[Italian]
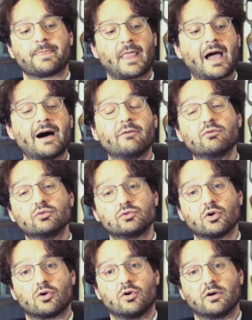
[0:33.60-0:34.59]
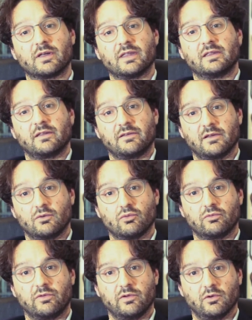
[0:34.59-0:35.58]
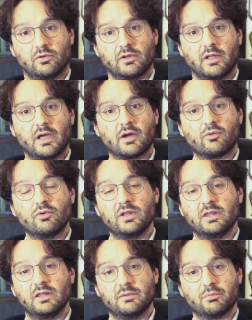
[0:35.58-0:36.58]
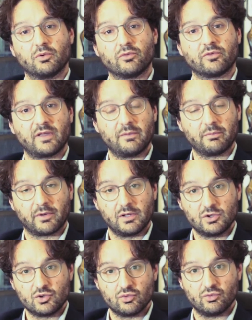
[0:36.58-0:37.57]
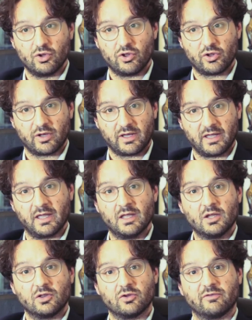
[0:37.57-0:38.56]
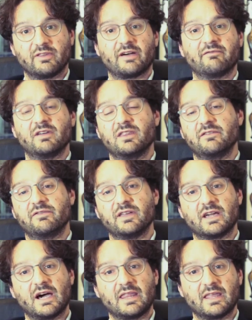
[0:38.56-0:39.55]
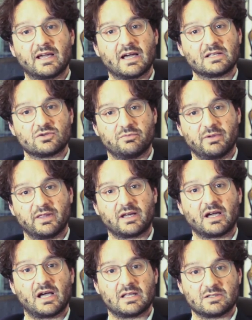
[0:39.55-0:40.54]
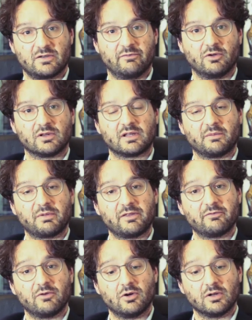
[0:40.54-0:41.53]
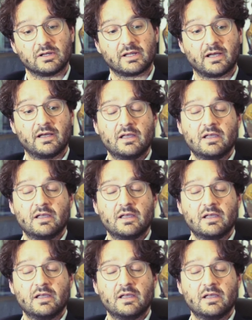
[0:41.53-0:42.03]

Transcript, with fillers: ha, avuto concrete esecuzioni e quindi pur sempre il giudice che dovrà verificare caso per caso e volta per volta